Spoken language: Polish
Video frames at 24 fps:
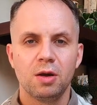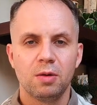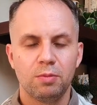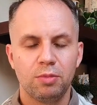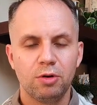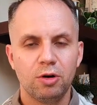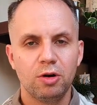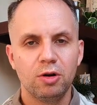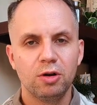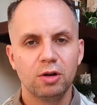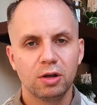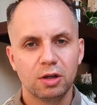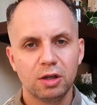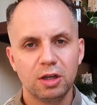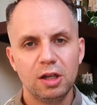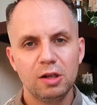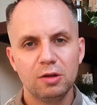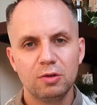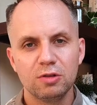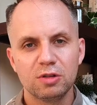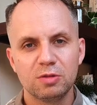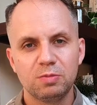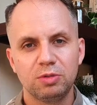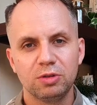Po
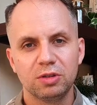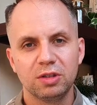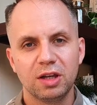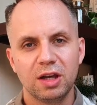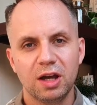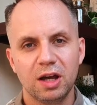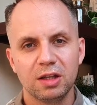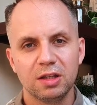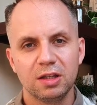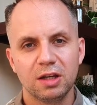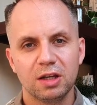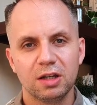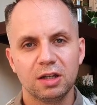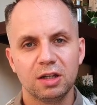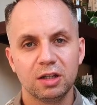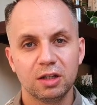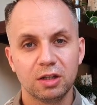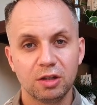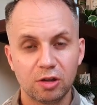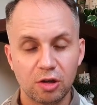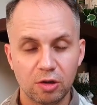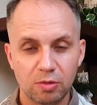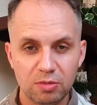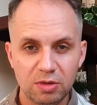kilku spotkaniach
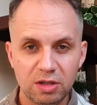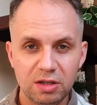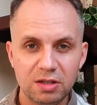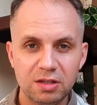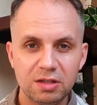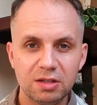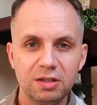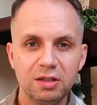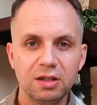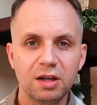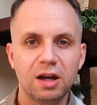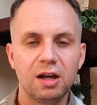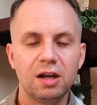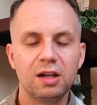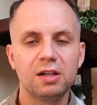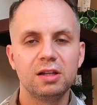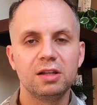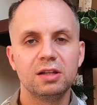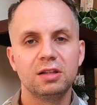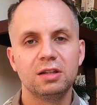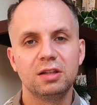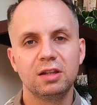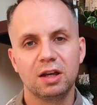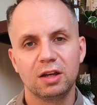e, komisji,
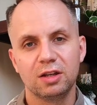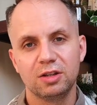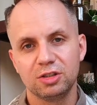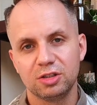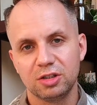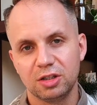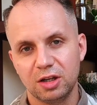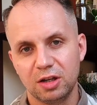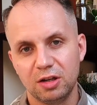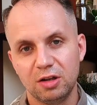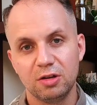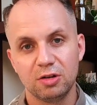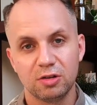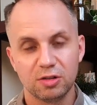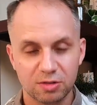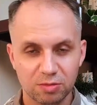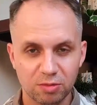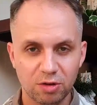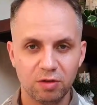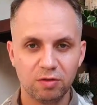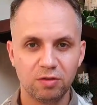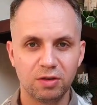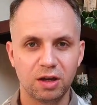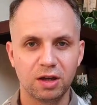ale także
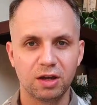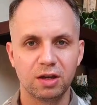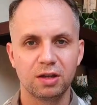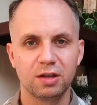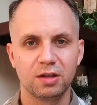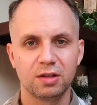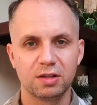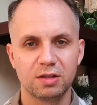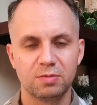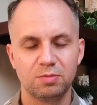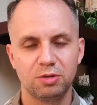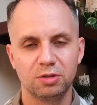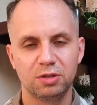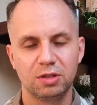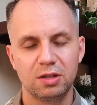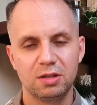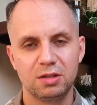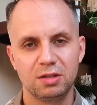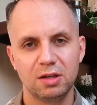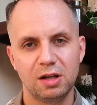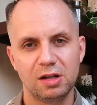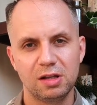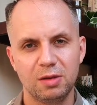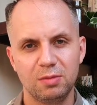rozmowach z
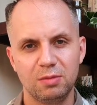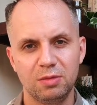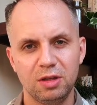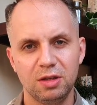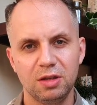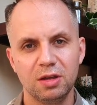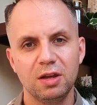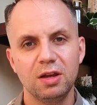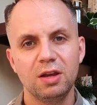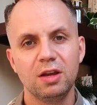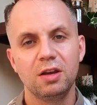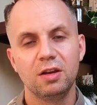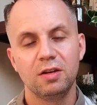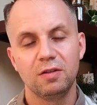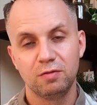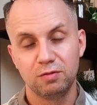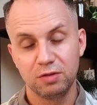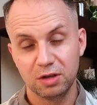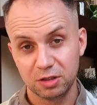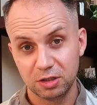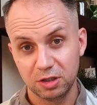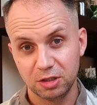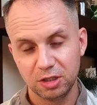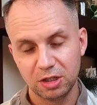potencjalnymi
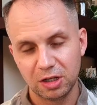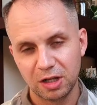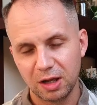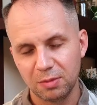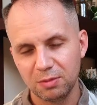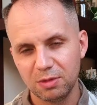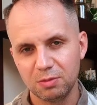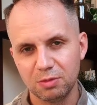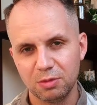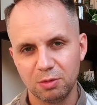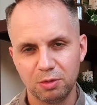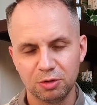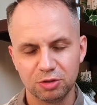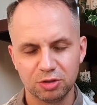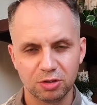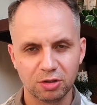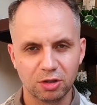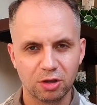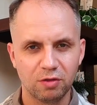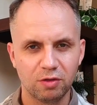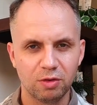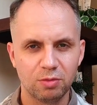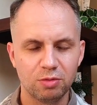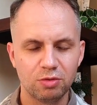właścicielami, bo
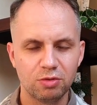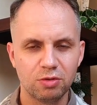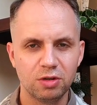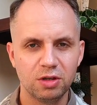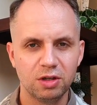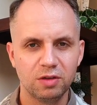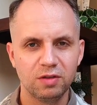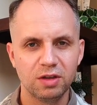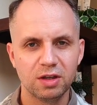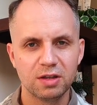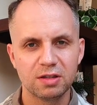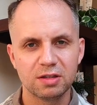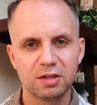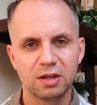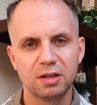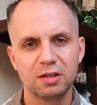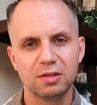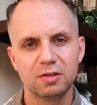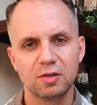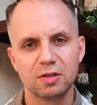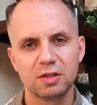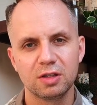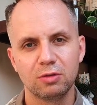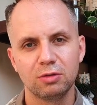początkowo było ich więcej,
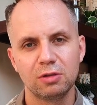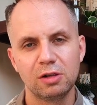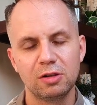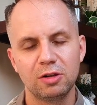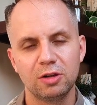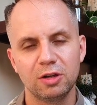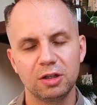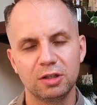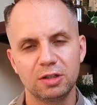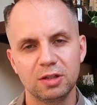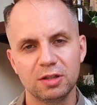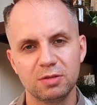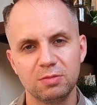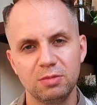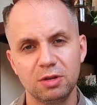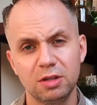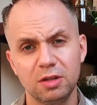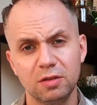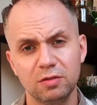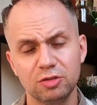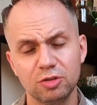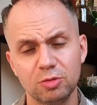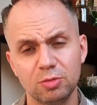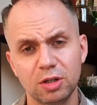został tylko jeden
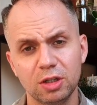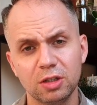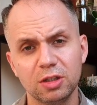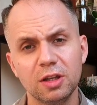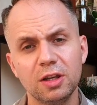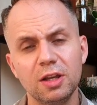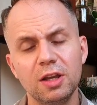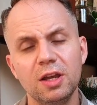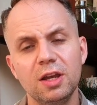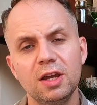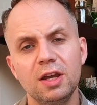Zbigniew Szubryt,